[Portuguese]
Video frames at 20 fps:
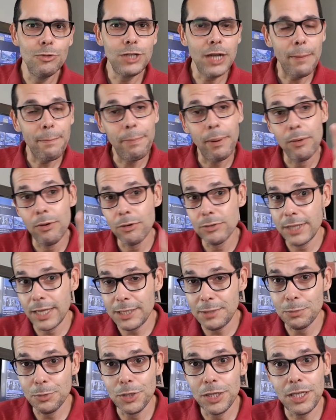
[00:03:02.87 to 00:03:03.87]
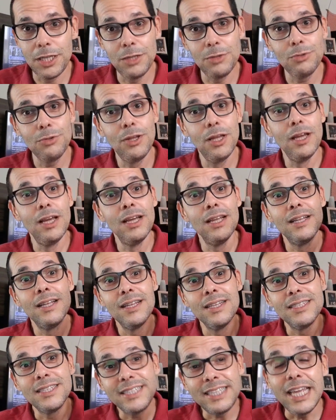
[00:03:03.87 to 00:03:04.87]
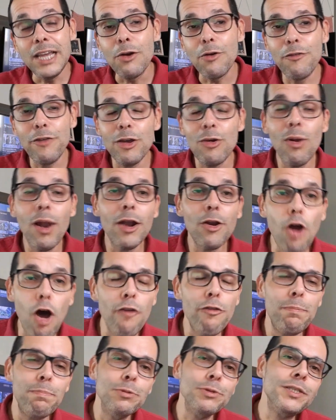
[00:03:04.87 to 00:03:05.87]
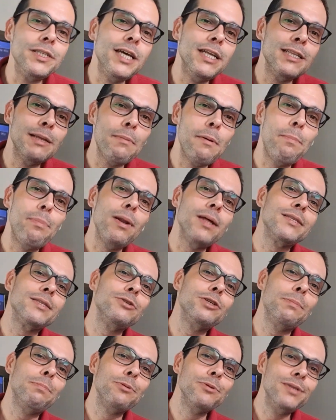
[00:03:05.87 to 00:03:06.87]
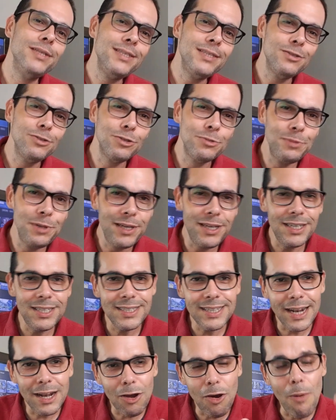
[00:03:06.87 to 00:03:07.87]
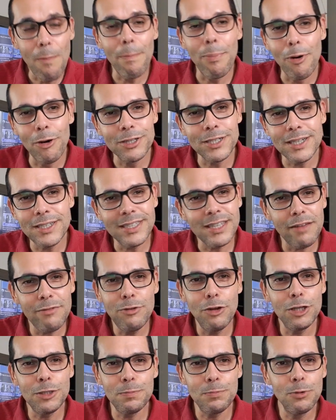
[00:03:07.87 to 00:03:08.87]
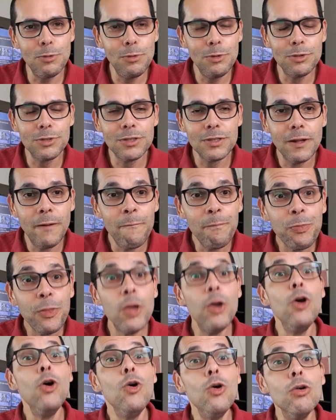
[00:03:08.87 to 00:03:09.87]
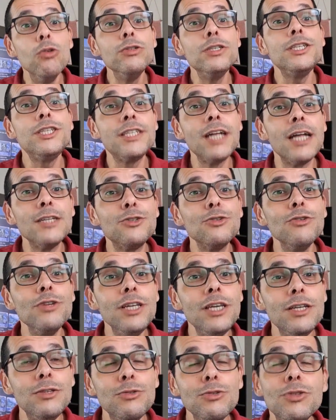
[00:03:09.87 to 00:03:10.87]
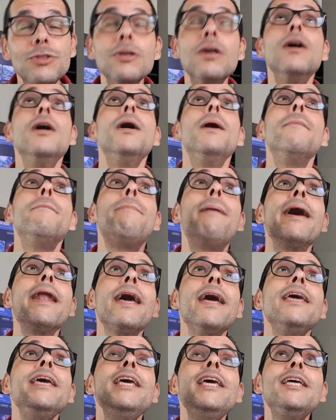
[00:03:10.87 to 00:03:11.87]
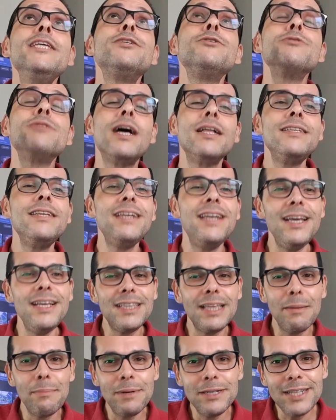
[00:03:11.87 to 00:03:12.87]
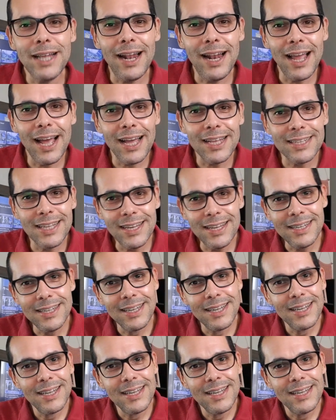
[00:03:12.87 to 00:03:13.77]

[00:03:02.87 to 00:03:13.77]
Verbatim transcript: O Japão é o 15 5,9% da população japonesa em 2015 era composta de servidores públicos. Os Estados Unidos, paraíso da direita abestalhada,